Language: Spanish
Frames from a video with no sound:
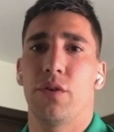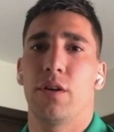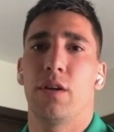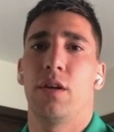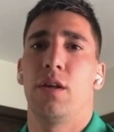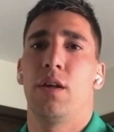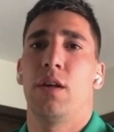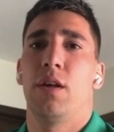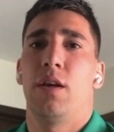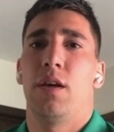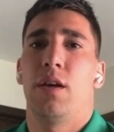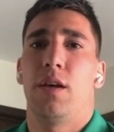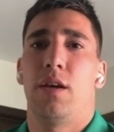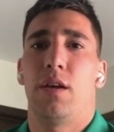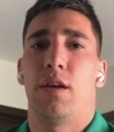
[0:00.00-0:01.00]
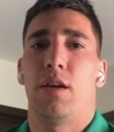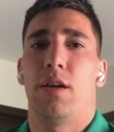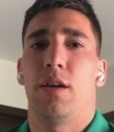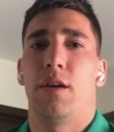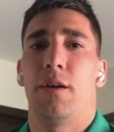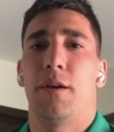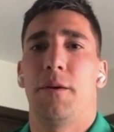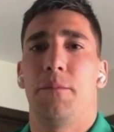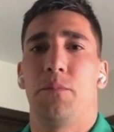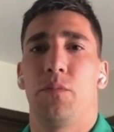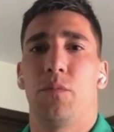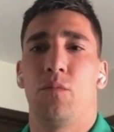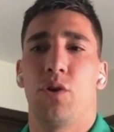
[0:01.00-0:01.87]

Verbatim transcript: del profe. Eh,